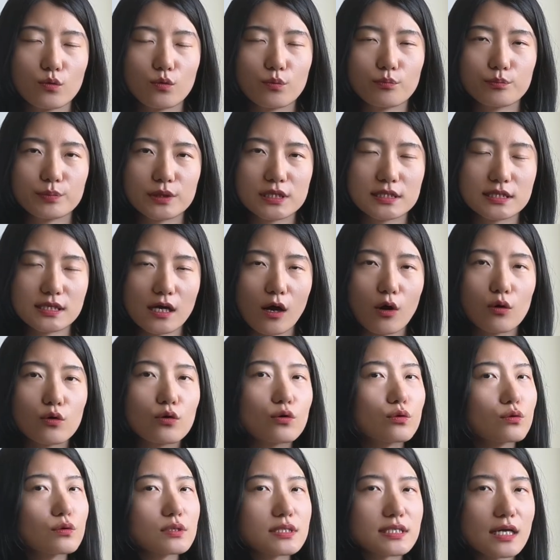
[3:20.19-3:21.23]
比较
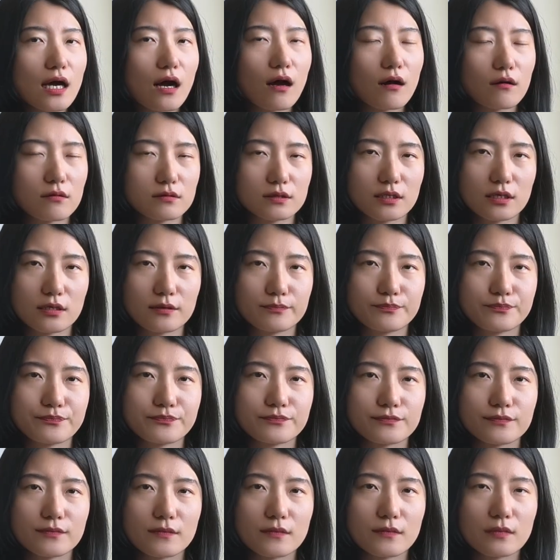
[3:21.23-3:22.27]
枯燥的
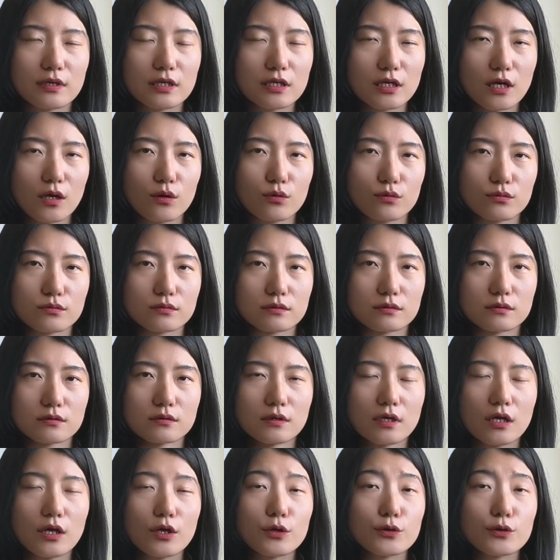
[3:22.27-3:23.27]
任务，